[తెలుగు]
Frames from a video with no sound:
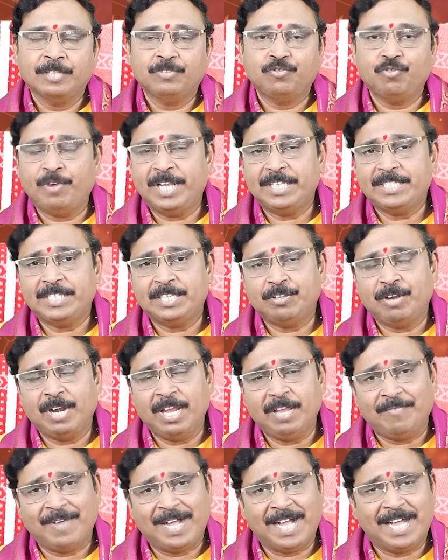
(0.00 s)

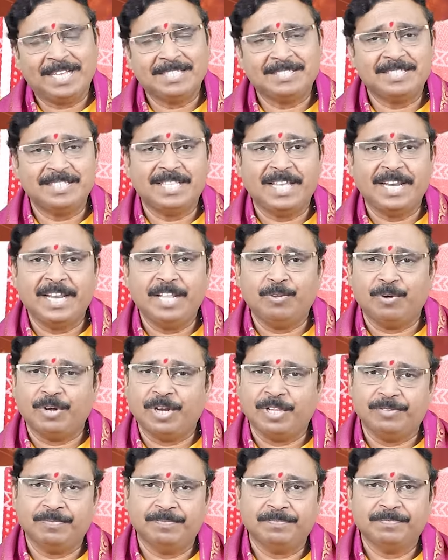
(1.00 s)
సూర్యచంద్రులకు వక్రస్థితి అనేది
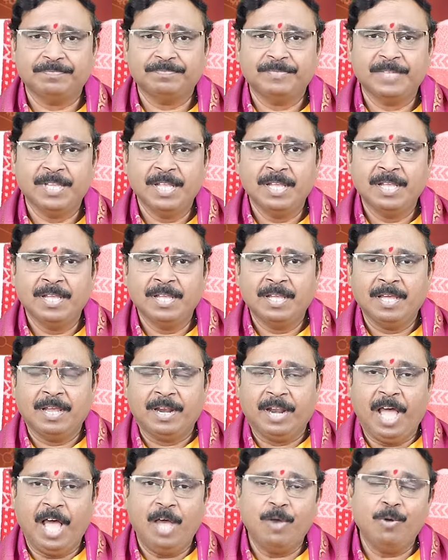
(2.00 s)
ఉండదు
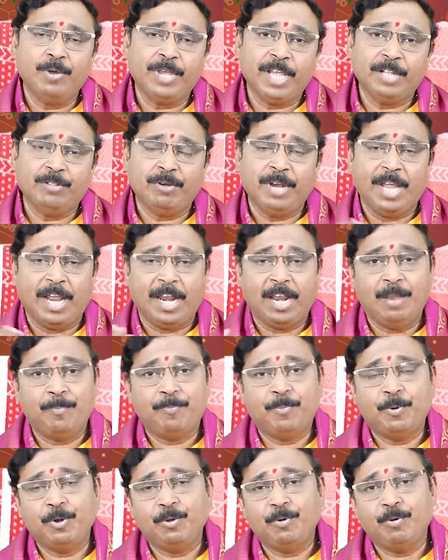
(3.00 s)
రాహుకేతులు
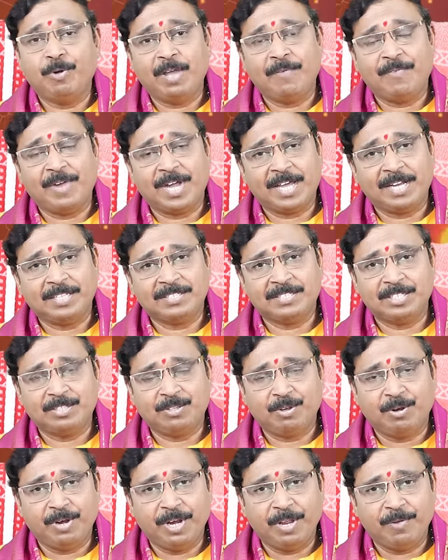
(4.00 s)
ఎల్లప్పుడూ కూడా
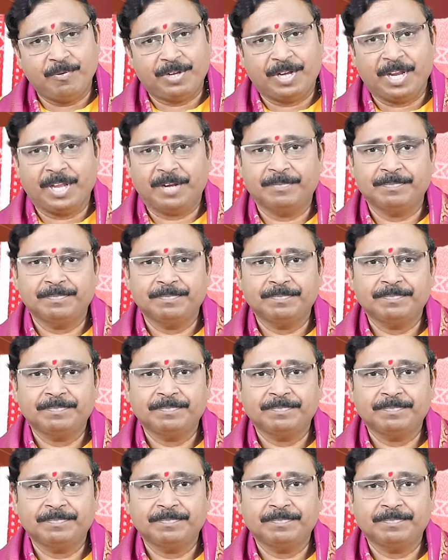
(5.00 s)
వక్రస్థితిలోనే ఉంటారు